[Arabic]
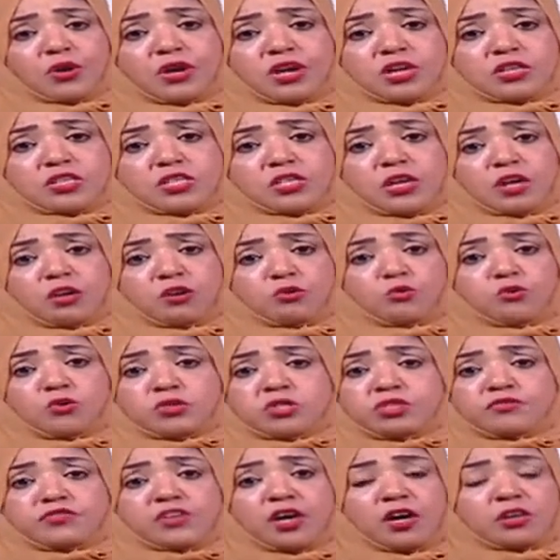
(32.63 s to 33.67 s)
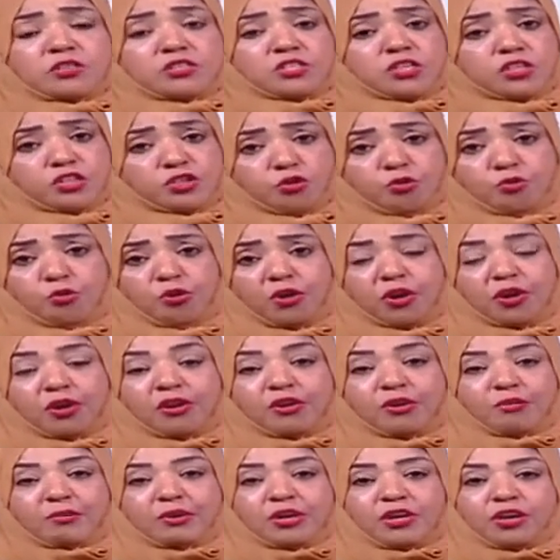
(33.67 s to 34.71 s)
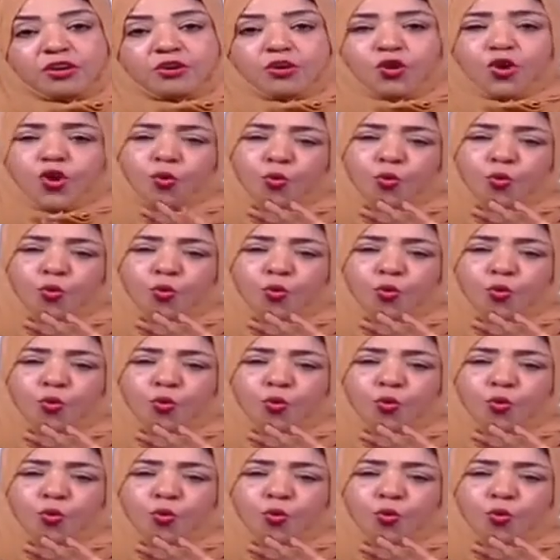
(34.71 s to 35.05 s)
قاعدين على كرسي في حديقه اللغه العربيه